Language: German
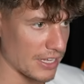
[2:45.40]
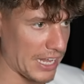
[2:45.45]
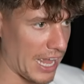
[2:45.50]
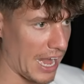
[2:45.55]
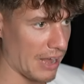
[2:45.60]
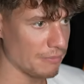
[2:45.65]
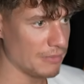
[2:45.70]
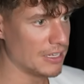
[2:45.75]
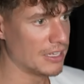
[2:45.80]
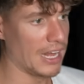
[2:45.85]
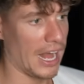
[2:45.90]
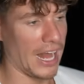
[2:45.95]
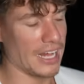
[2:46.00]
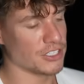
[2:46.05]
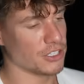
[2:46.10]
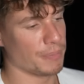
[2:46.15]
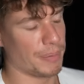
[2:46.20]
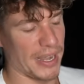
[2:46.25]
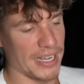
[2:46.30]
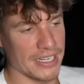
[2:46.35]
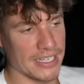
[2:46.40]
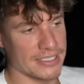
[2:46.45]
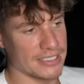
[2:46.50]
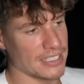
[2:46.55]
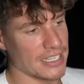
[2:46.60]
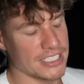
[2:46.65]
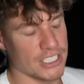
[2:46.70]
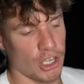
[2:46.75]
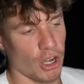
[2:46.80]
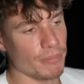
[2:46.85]
Ja, also bringt
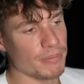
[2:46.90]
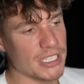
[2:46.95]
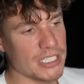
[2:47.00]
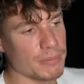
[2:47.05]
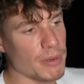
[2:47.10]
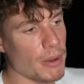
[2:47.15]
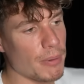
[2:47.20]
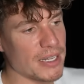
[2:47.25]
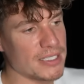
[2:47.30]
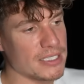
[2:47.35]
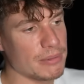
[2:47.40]
nichts. Ich komme nicht mehr über